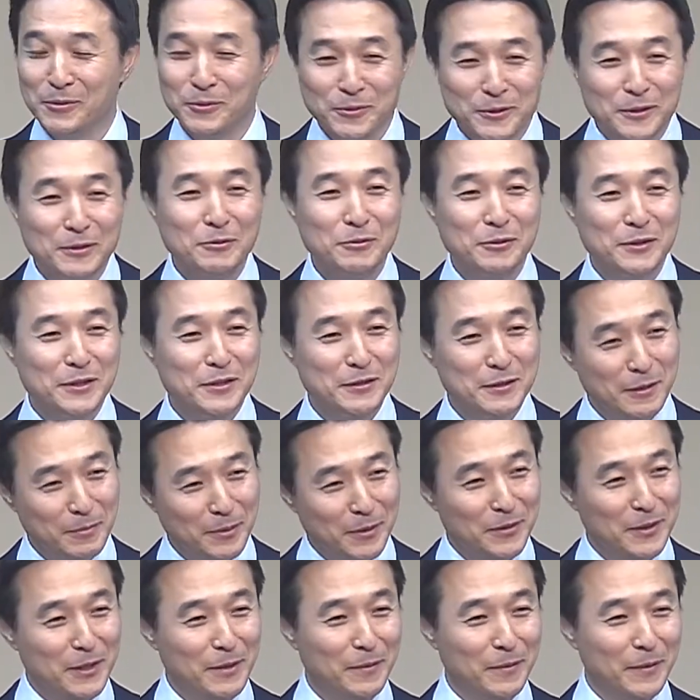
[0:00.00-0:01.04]
오늘도 이제
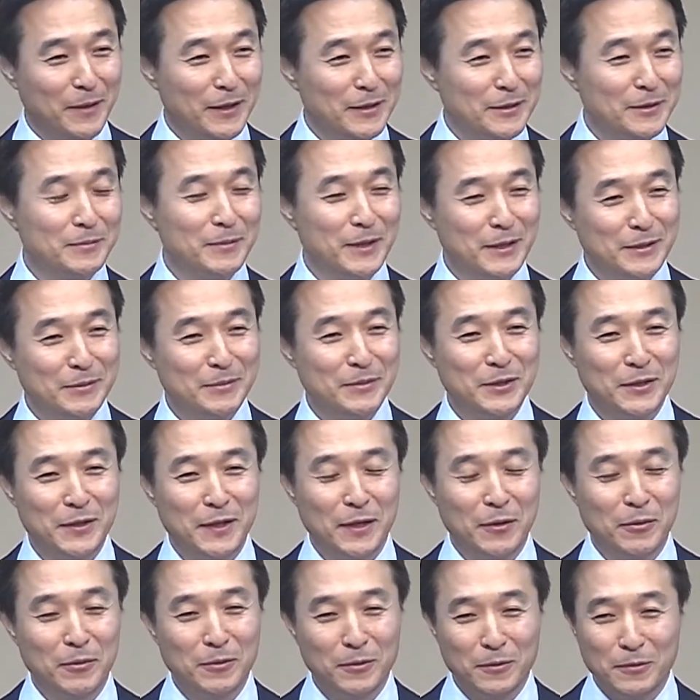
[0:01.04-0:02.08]
새벽 예배 가서 말씀
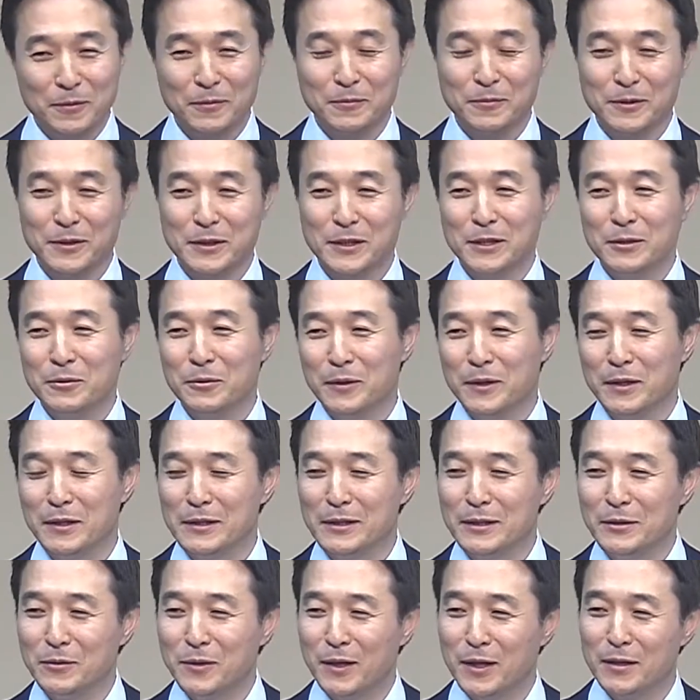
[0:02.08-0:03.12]
전하고 우리 기도회를
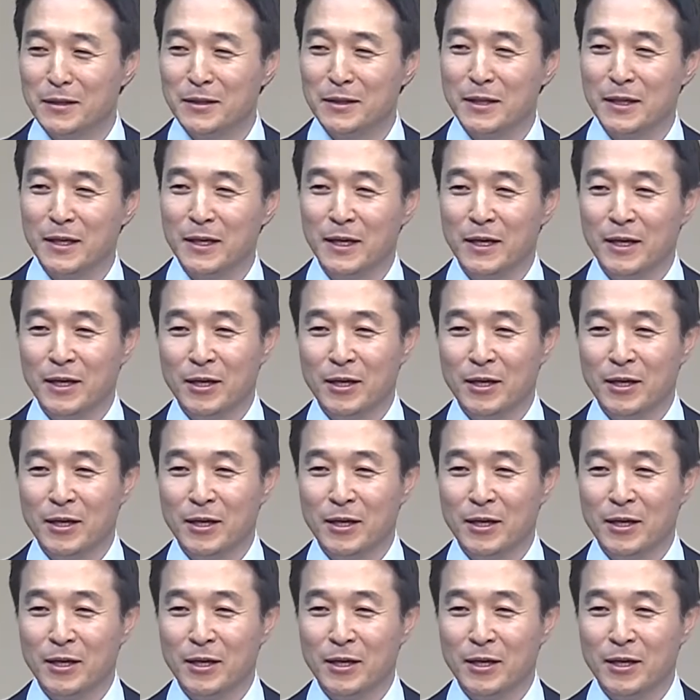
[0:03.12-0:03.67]
인도하는데